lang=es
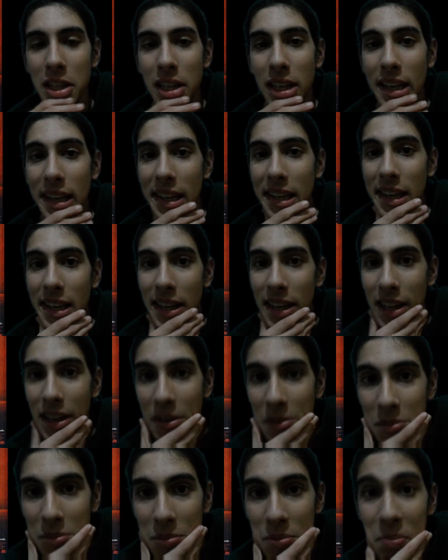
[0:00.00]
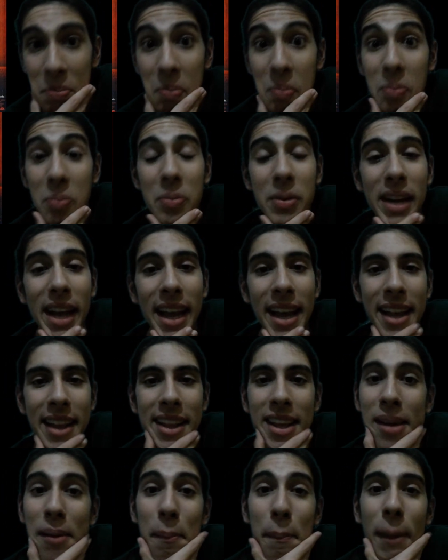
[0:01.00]
Eh,
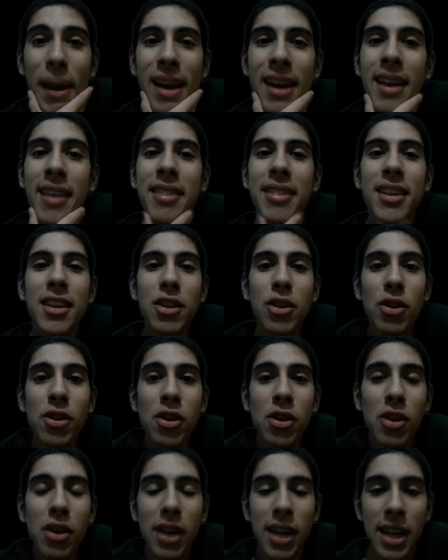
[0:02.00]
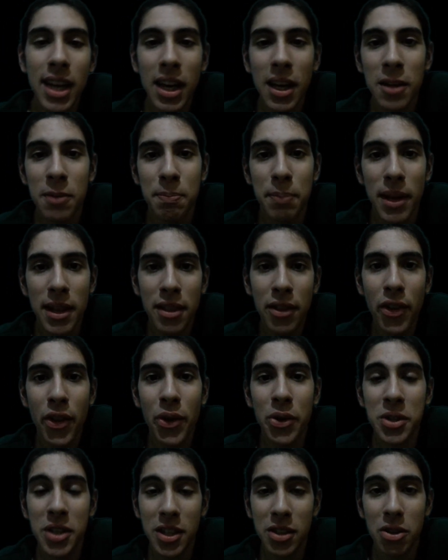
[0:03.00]
cágate, bailecito en el espacio de
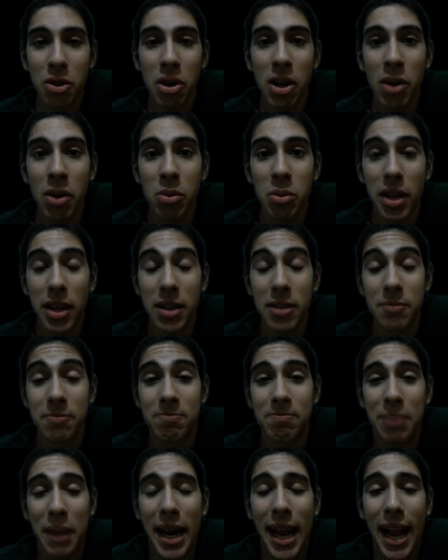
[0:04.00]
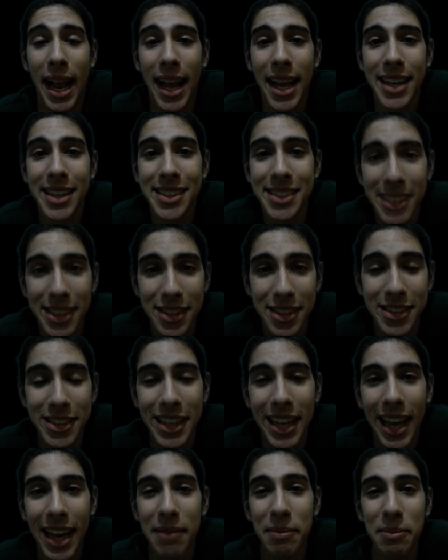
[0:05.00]
los astronautas, para cagarse, o
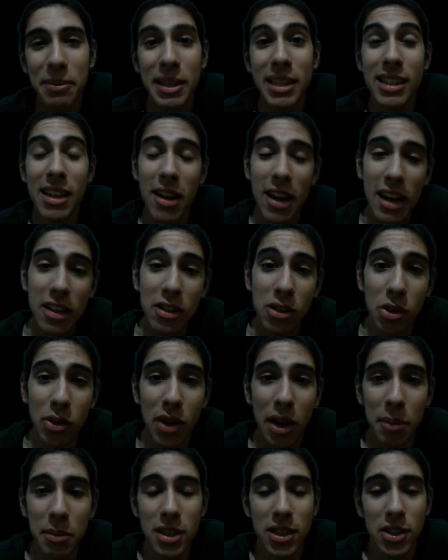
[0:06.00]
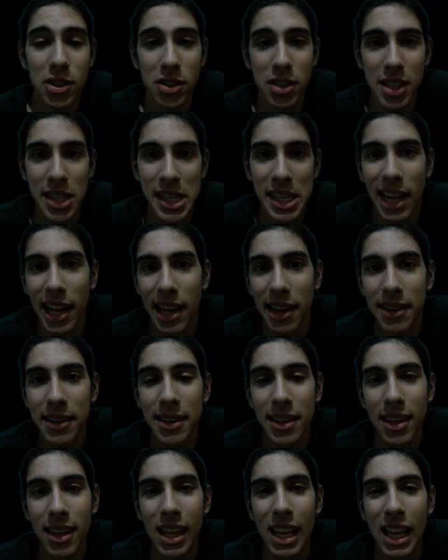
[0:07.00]
sea, pensaba que esto era una misión seria.
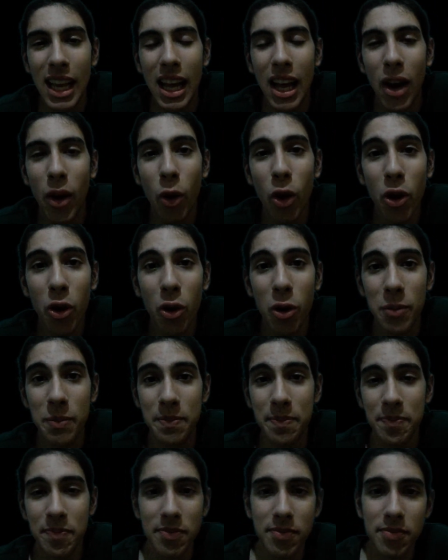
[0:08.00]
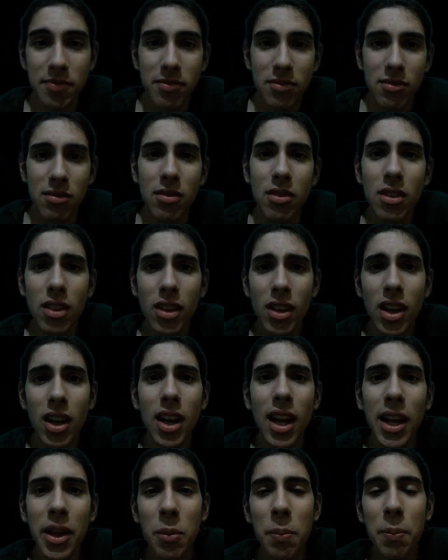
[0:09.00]
Luego,
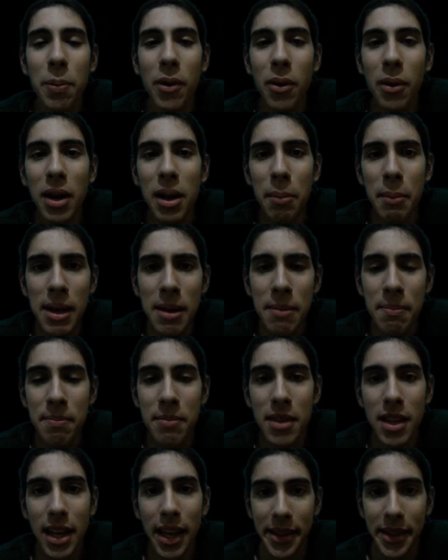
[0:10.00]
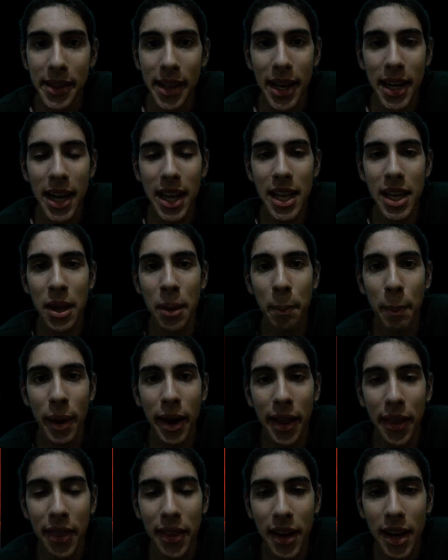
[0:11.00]
hay un problema, están ahí
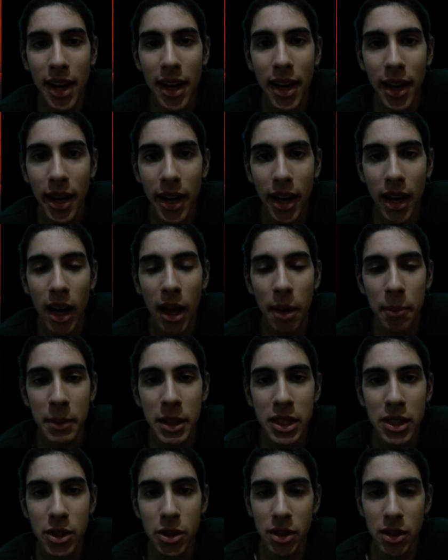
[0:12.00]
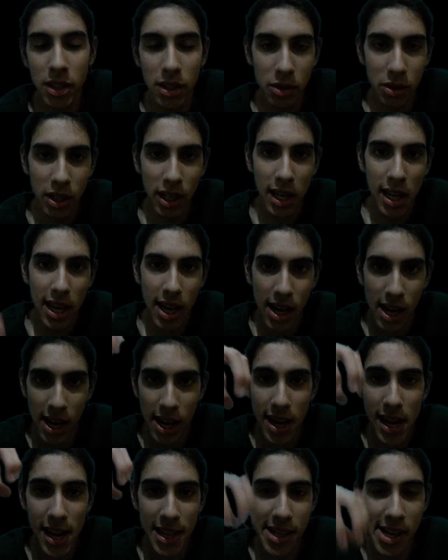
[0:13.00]
para hacer la misión, de, o sea, el,
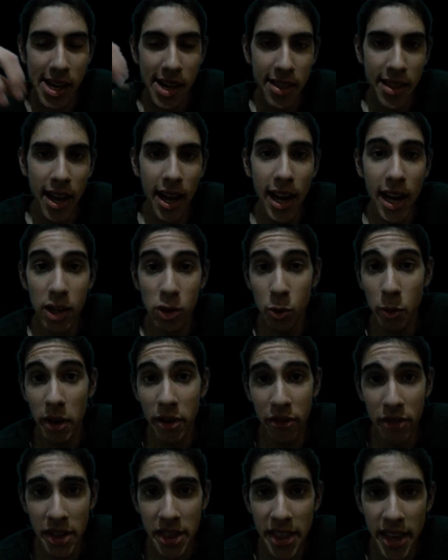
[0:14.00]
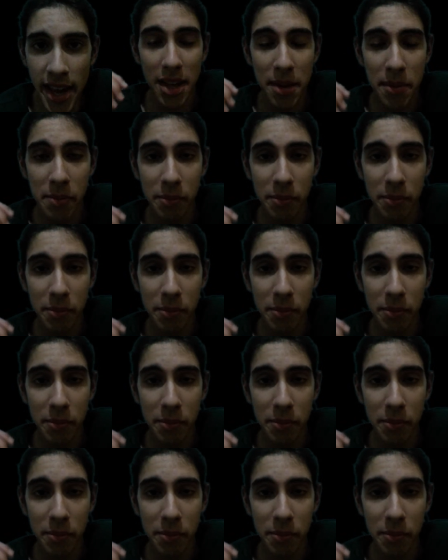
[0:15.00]
el aterrizaje a la superficie